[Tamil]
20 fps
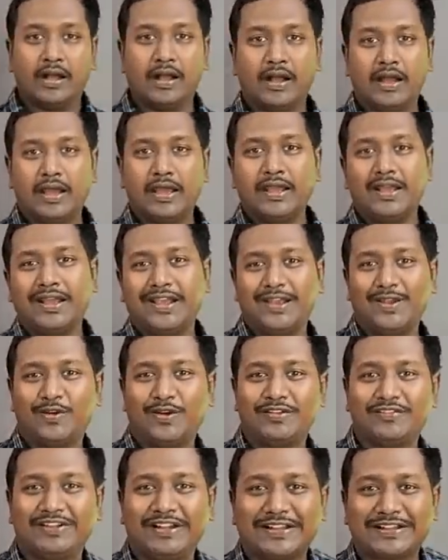ஹாய் ஹலோ
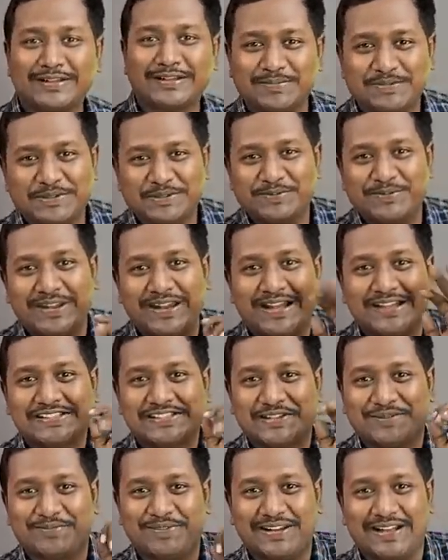அண்ட் வெல்கம் டு
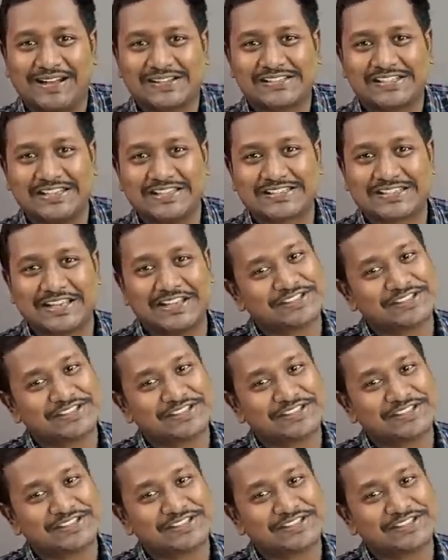மீனாட்சி அண்ட் மீனாட்சிஸ்